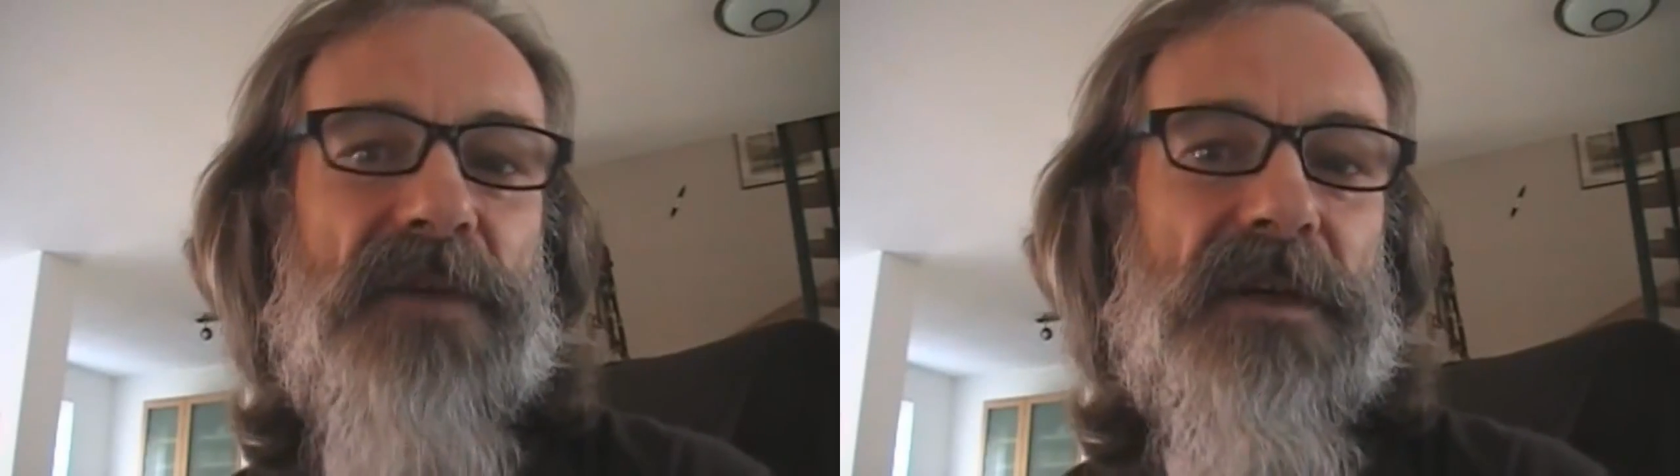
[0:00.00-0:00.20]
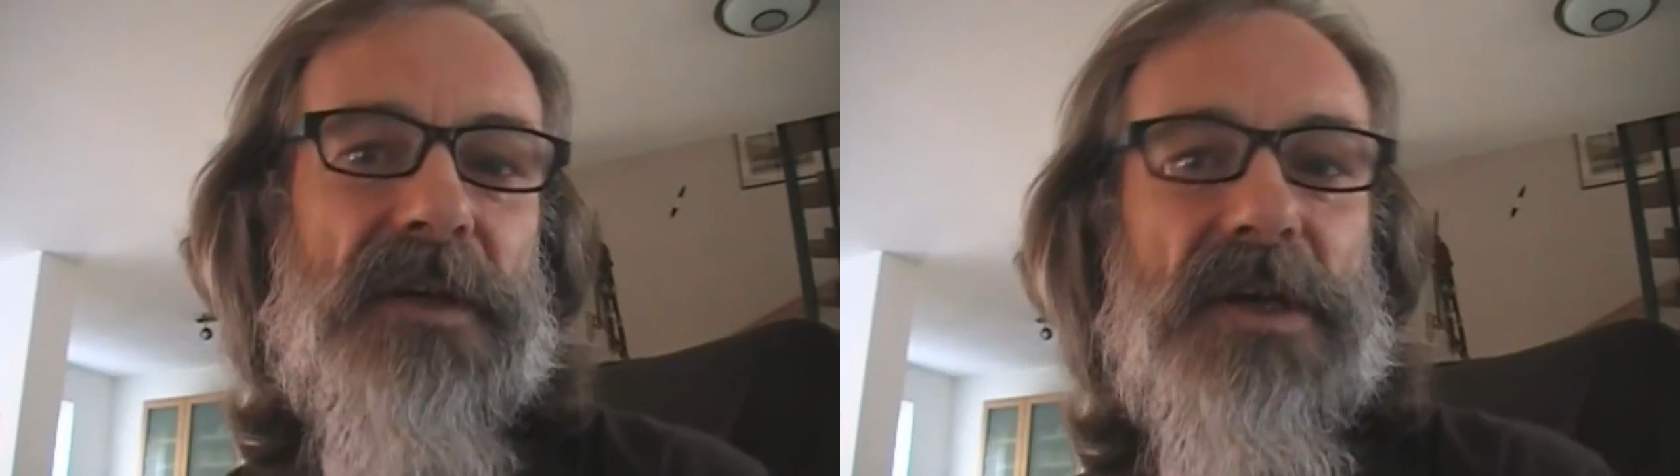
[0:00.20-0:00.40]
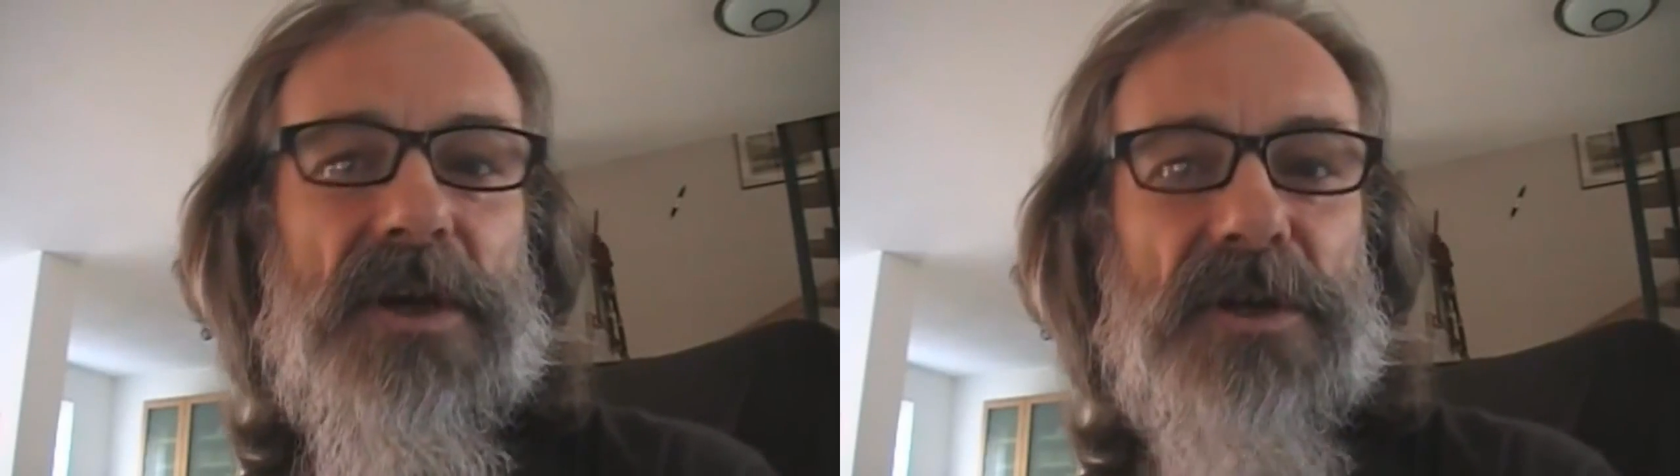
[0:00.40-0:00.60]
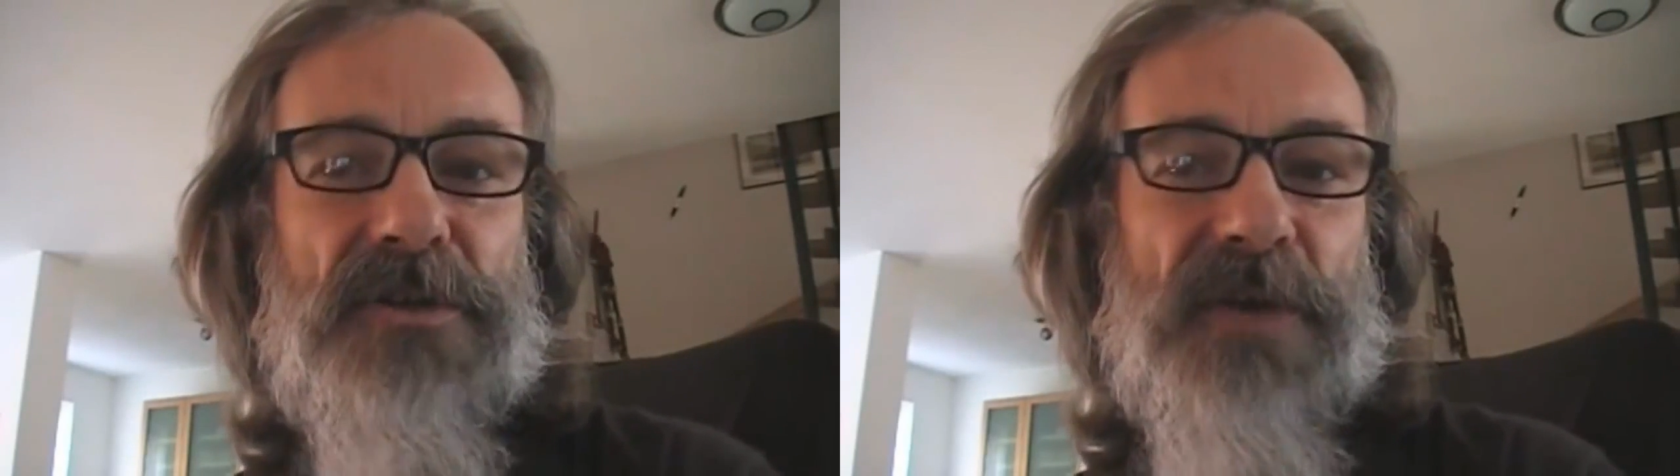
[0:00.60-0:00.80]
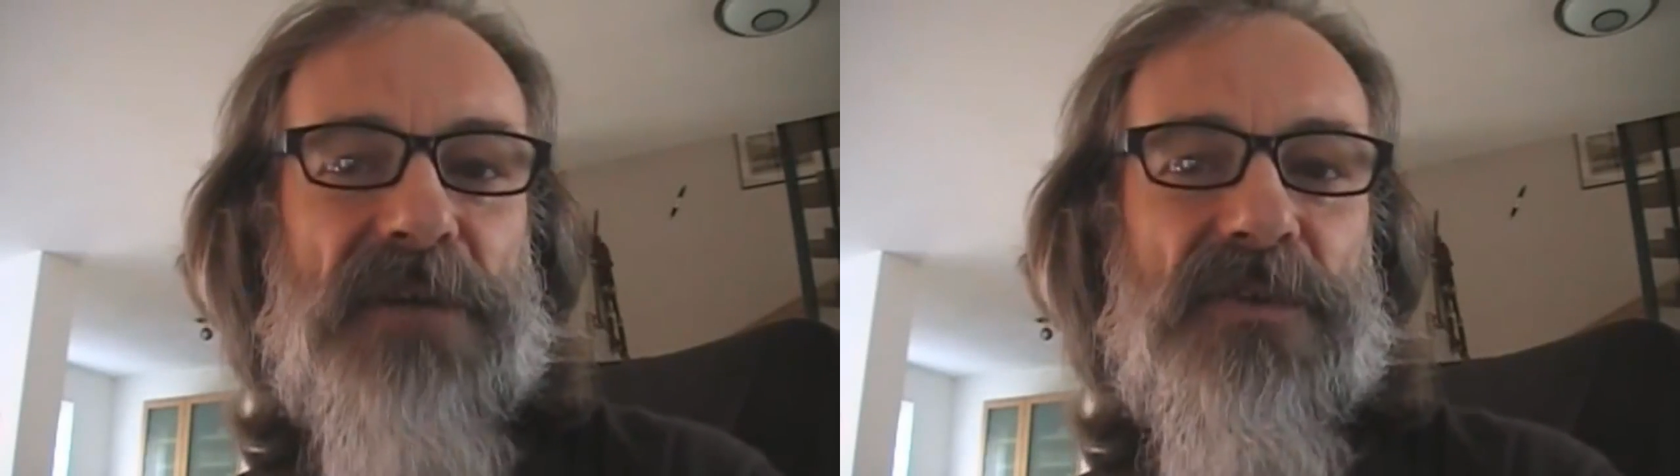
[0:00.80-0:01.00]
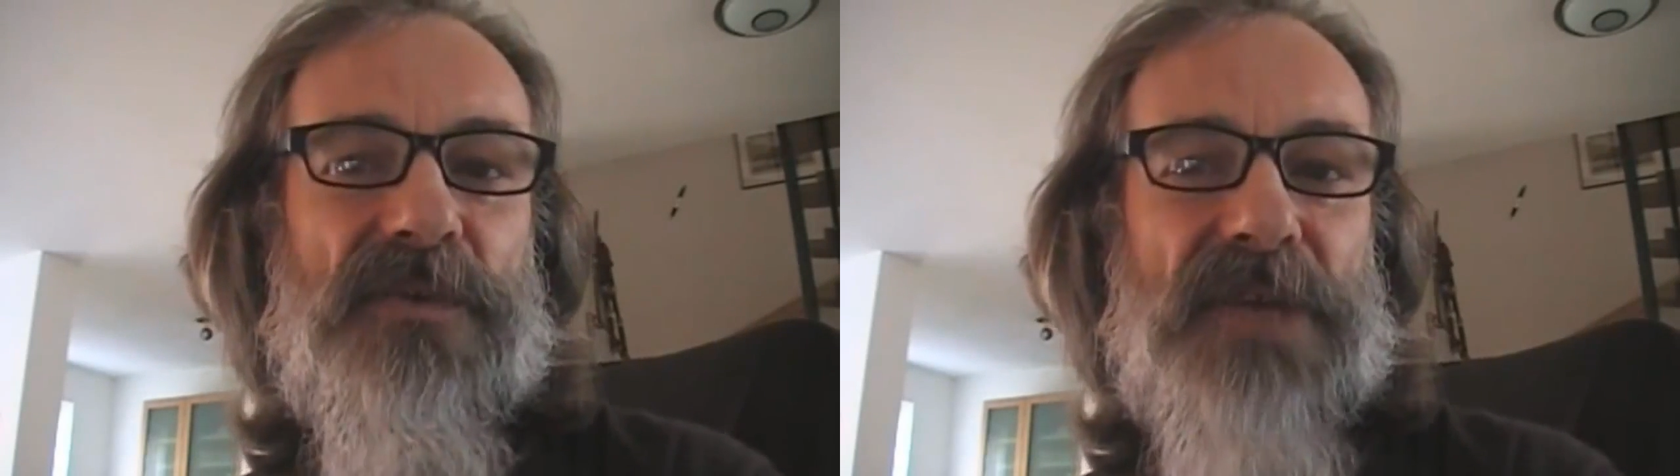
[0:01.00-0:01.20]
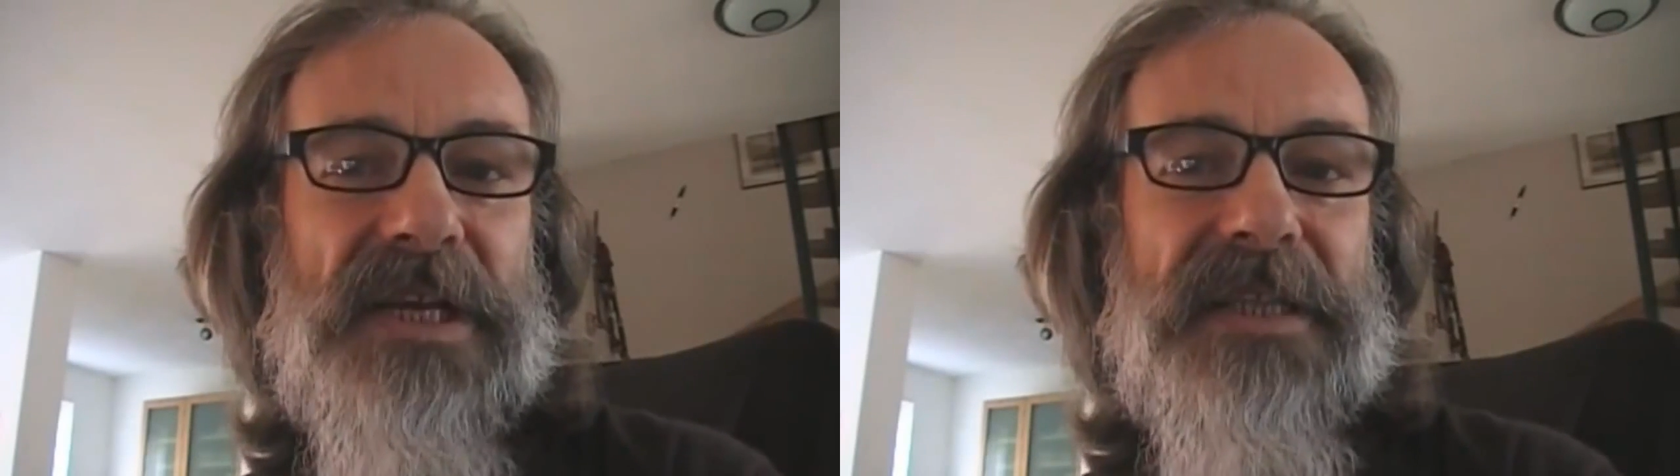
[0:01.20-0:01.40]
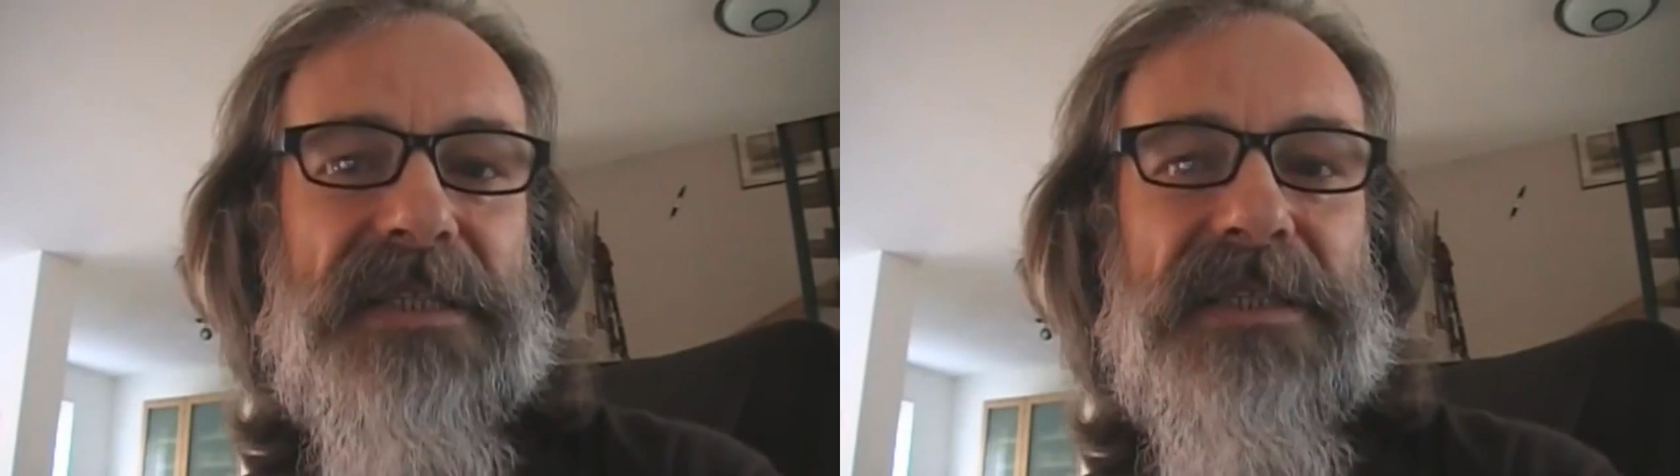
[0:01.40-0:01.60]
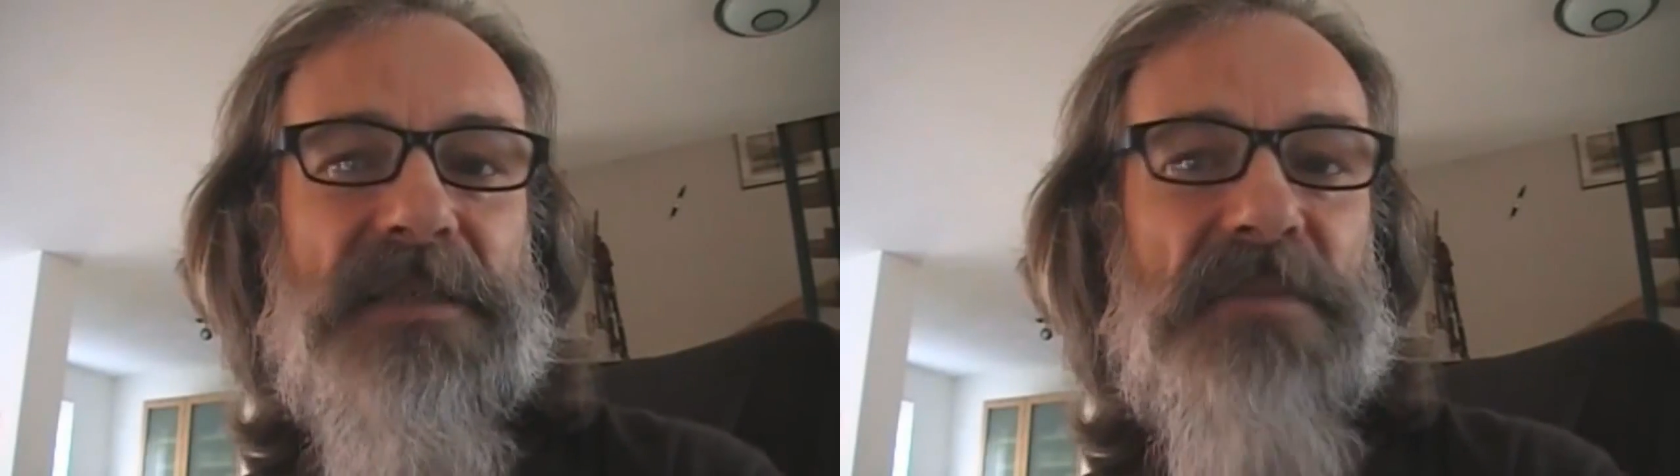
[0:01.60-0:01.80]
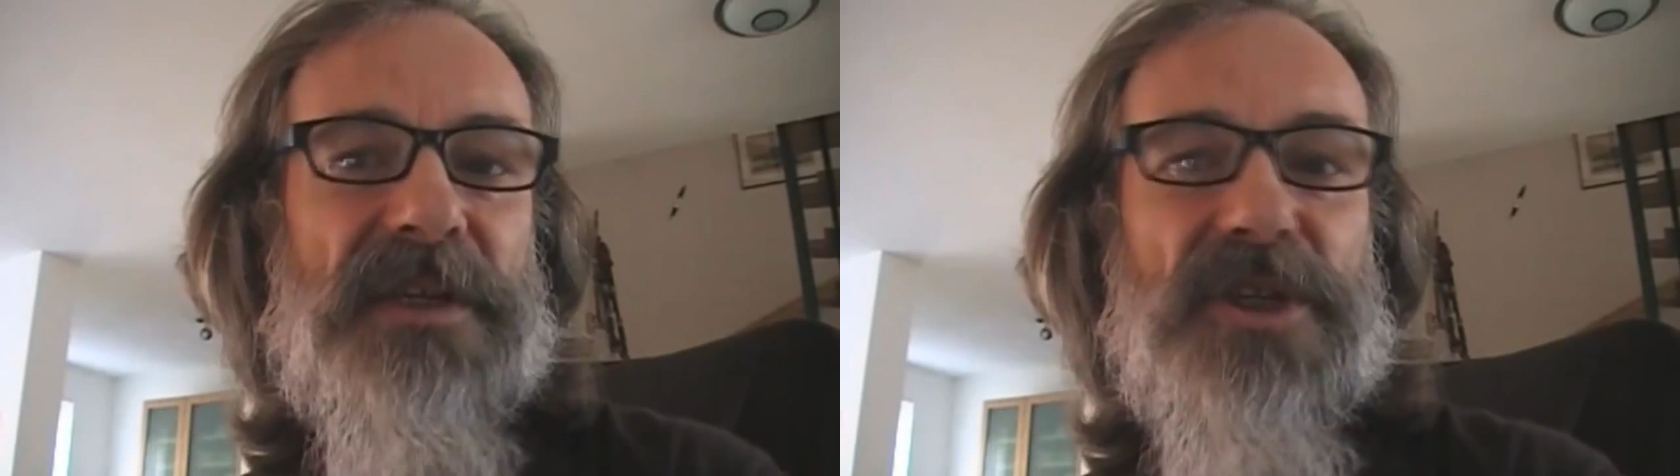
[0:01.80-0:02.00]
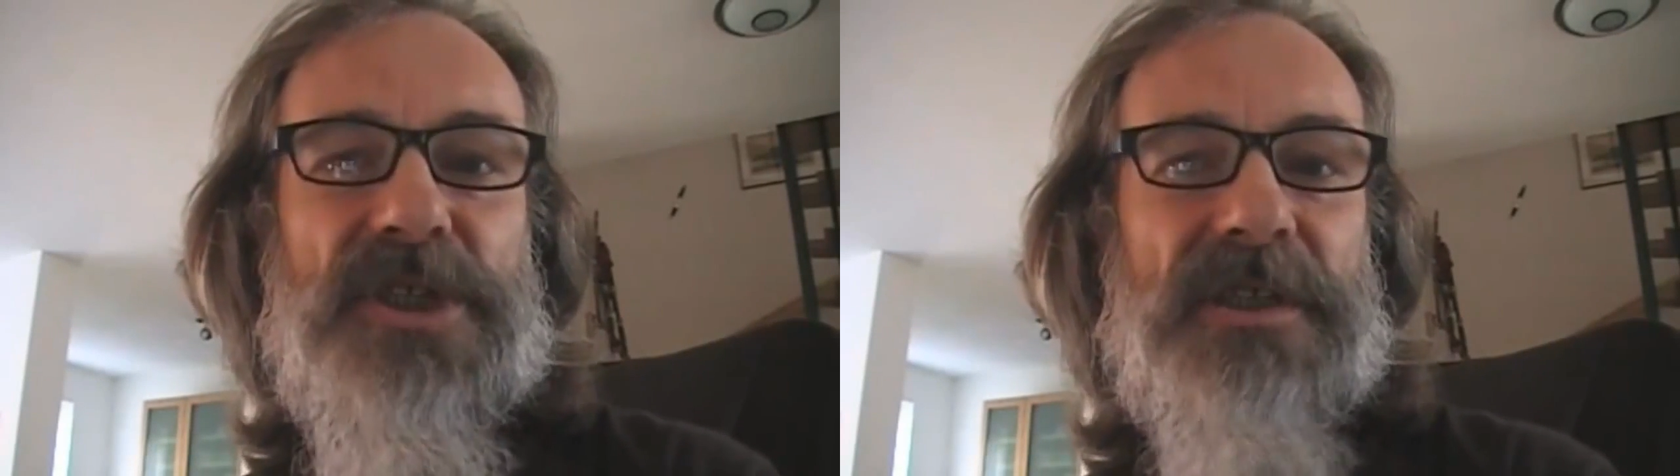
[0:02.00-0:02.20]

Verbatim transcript: спасения последних сибирских тигров